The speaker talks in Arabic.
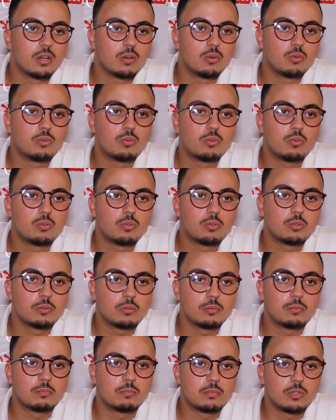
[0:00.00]

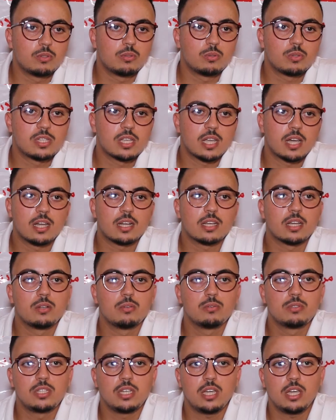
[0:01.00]
ومنذ الصغر
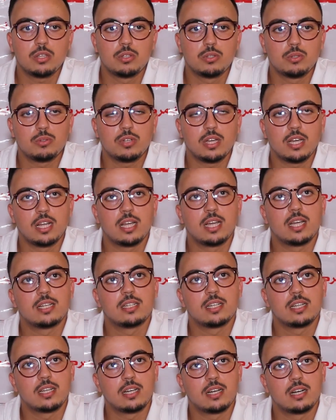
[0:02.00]
كانوا تيحثونا على
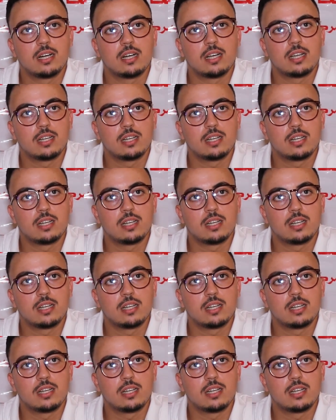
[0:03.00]
اننا